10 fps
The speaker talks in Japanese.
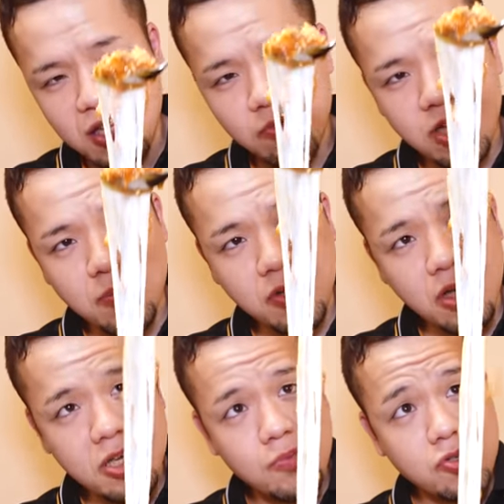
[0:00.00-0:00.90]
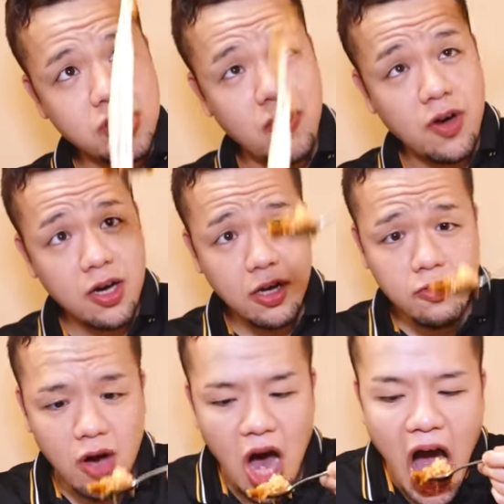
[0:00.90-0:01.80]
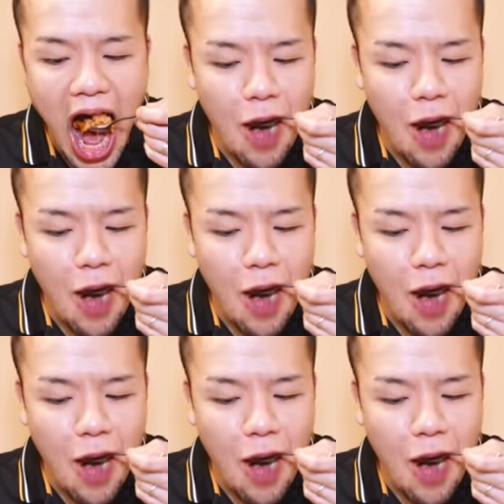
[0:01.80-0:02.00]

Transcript: んでも食べたい気持ちがわかるわ。